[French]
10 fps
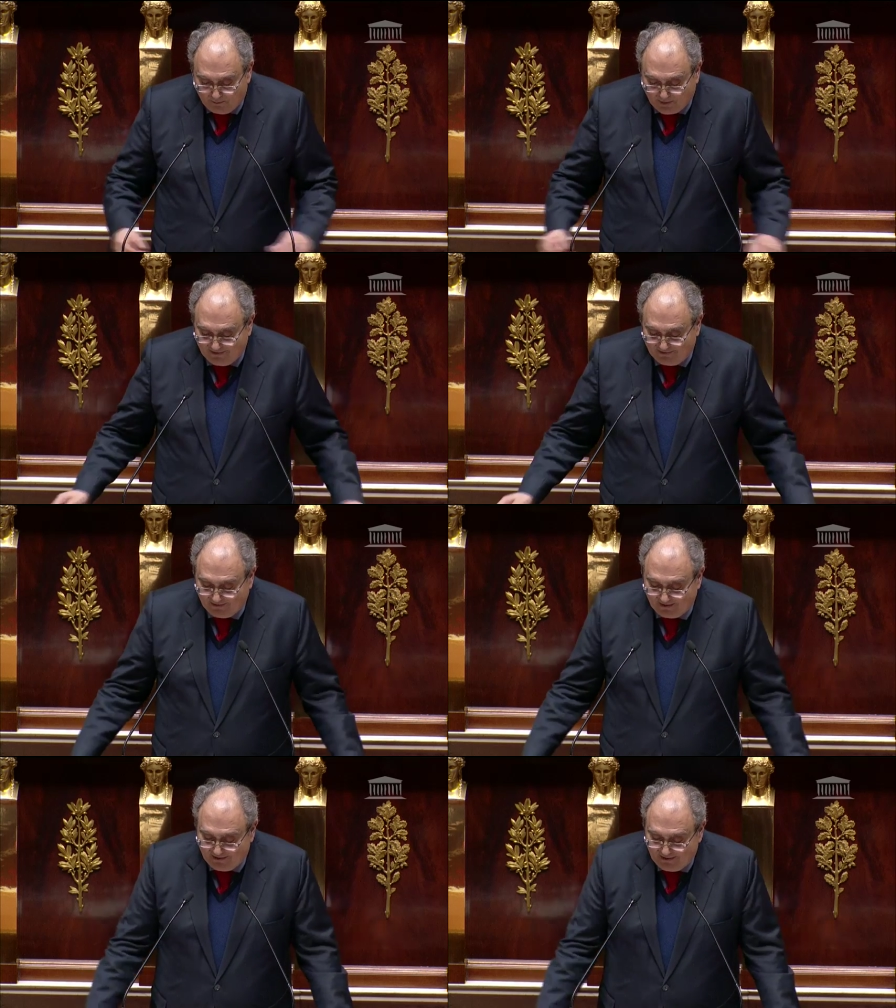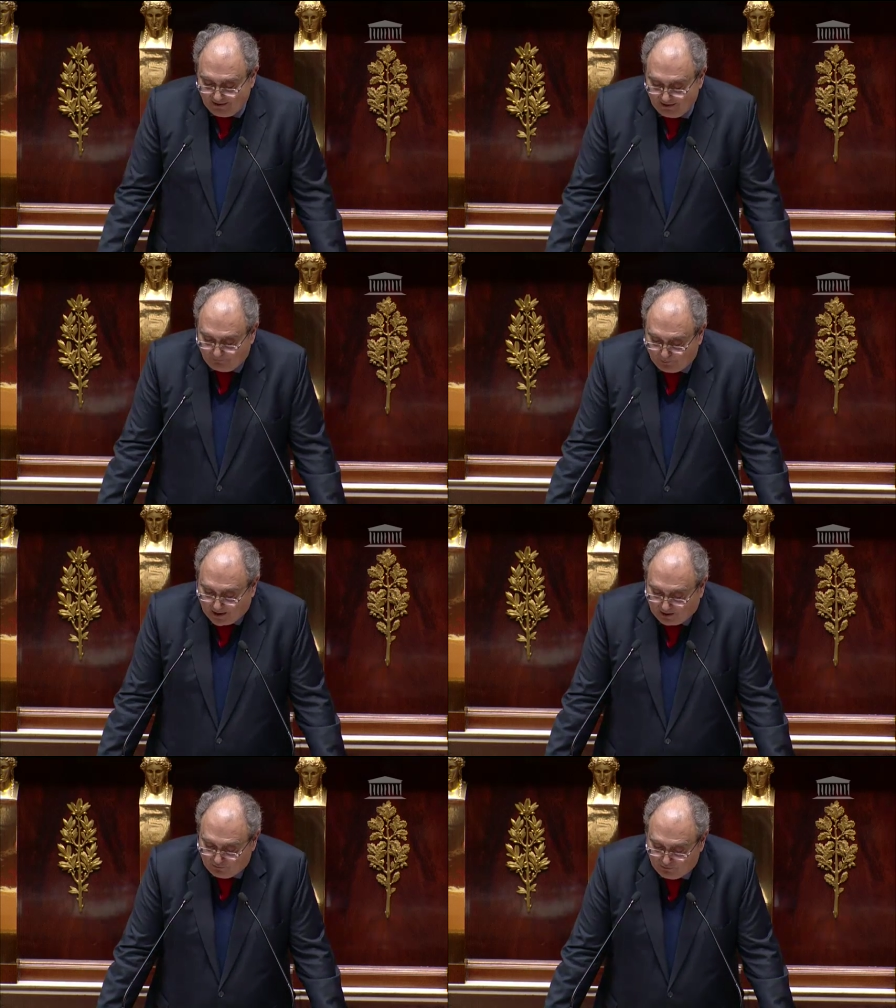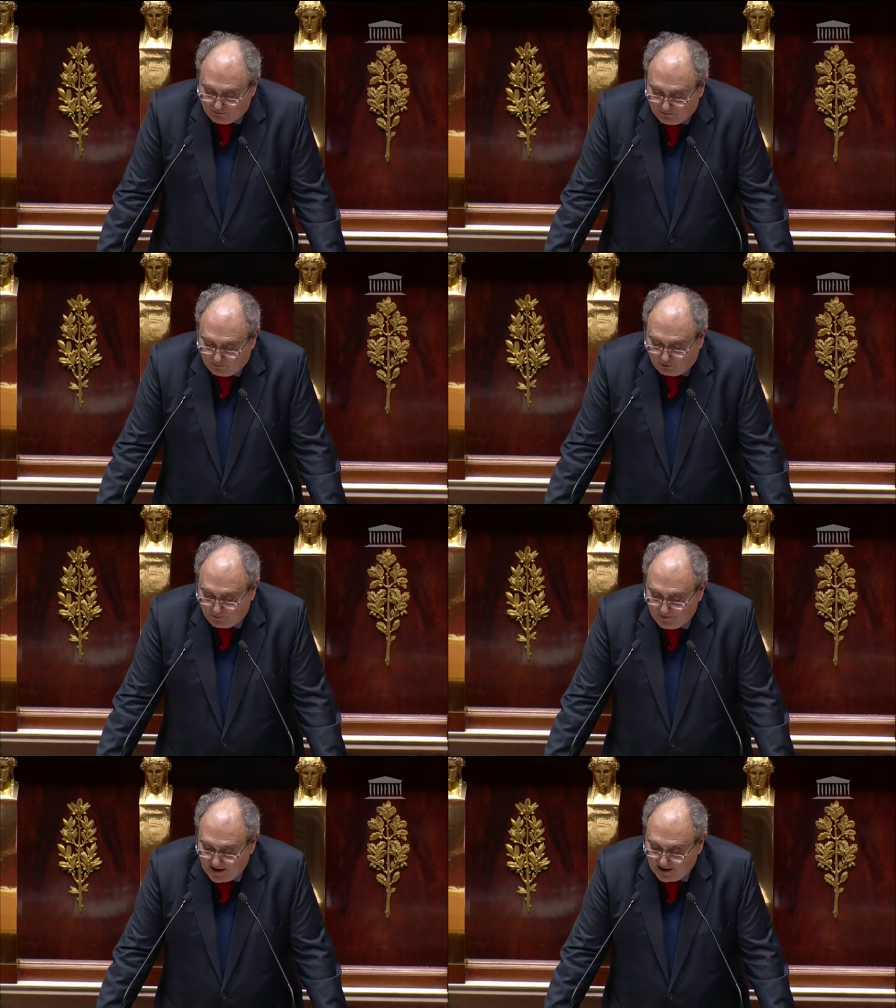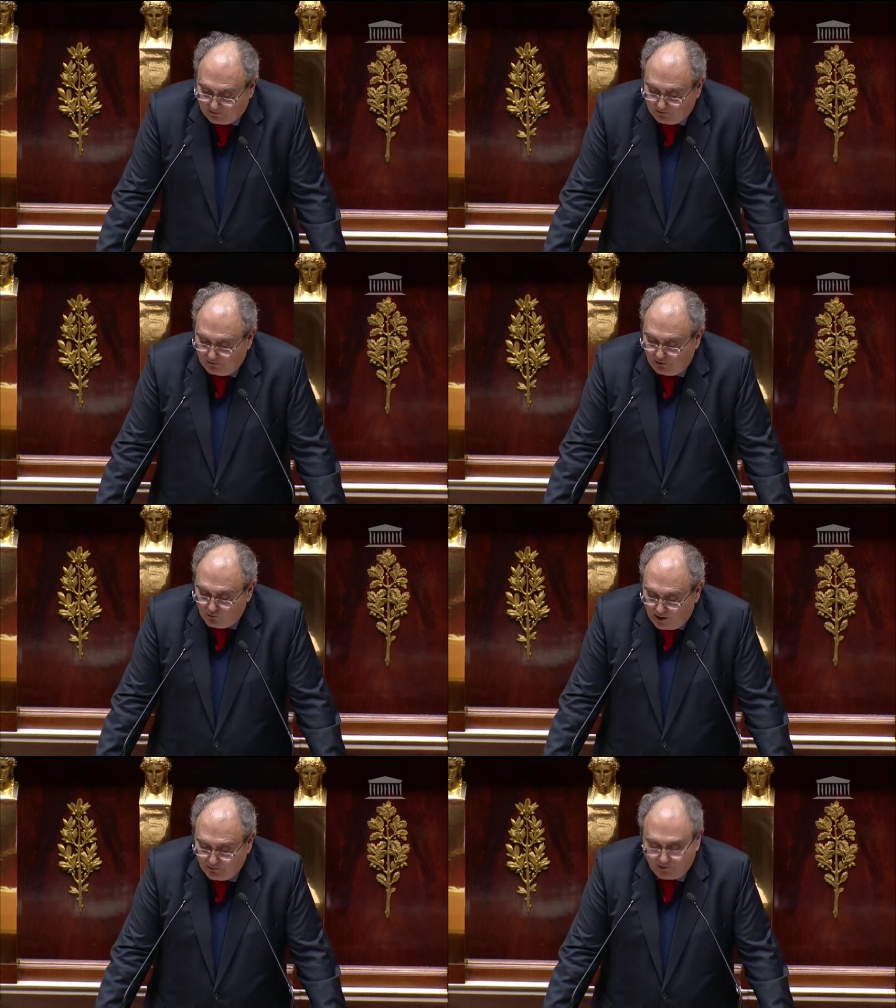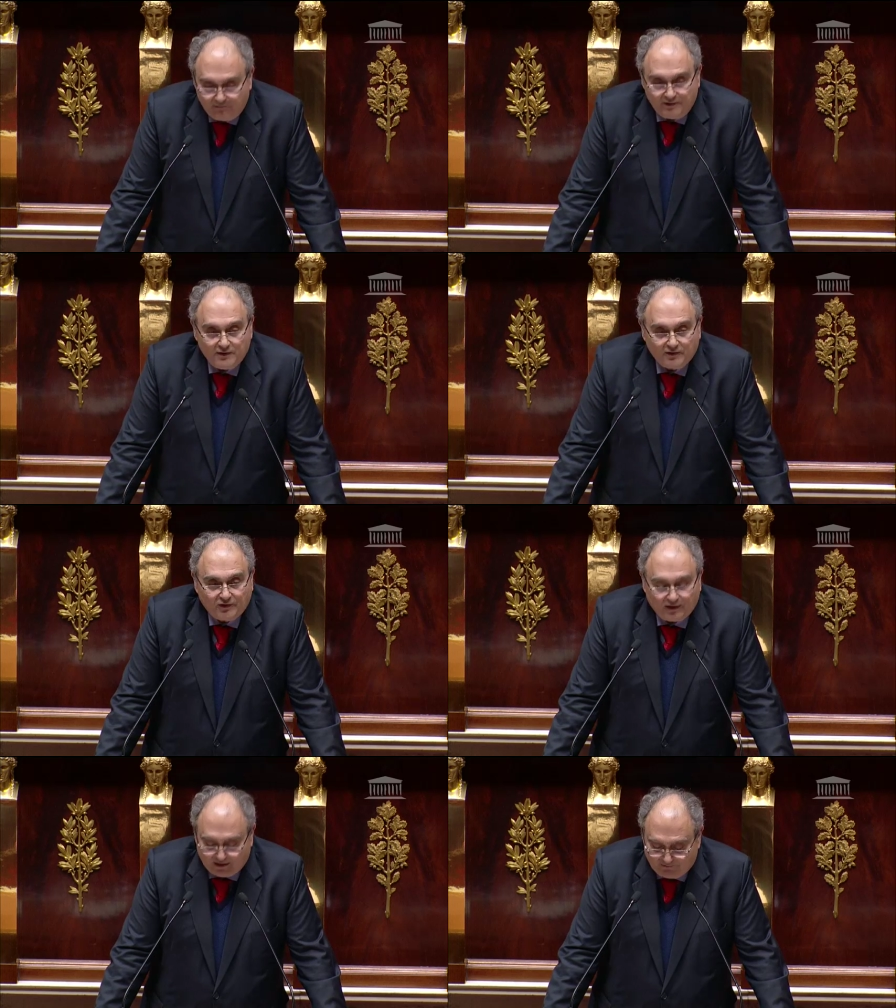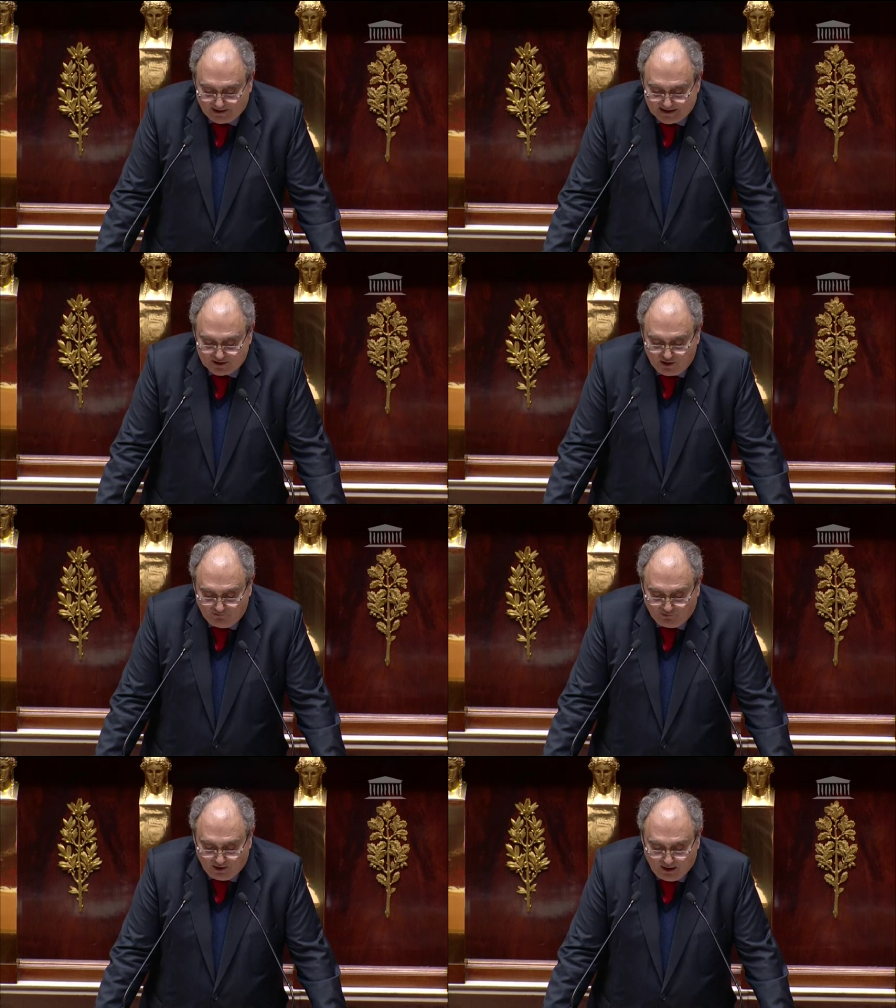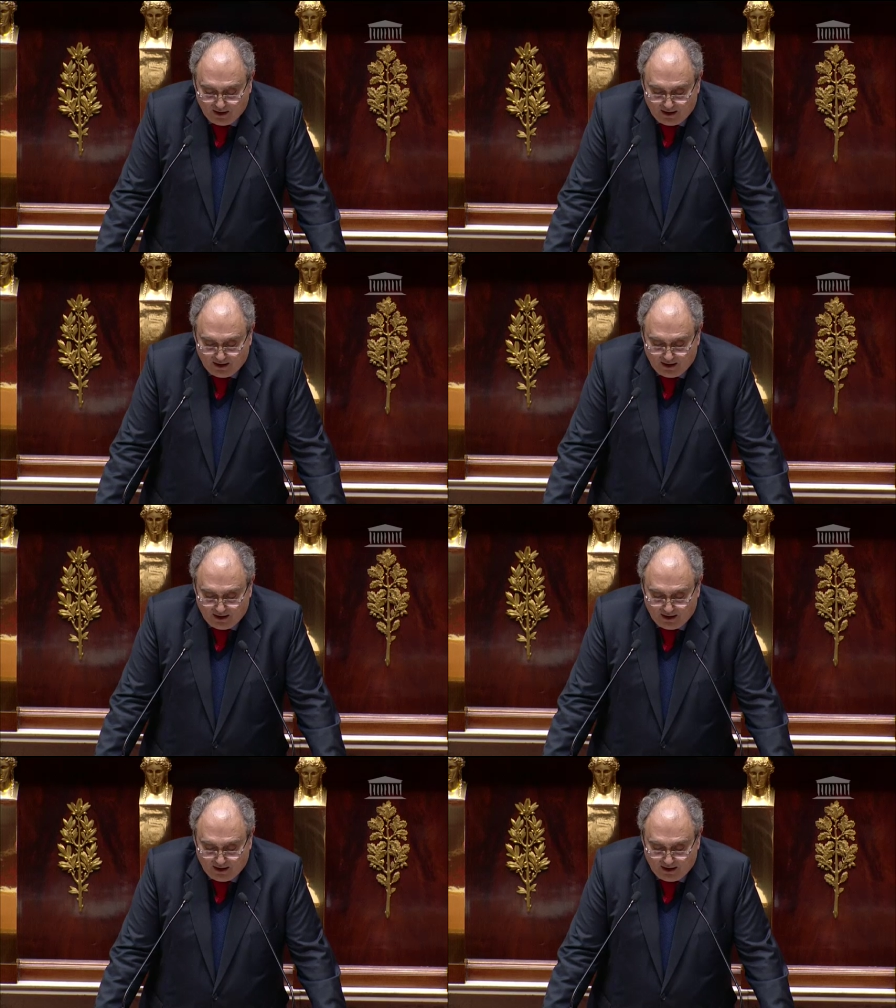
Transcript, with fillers: Précédé par une première euh, loi, une loi de finances en 1999,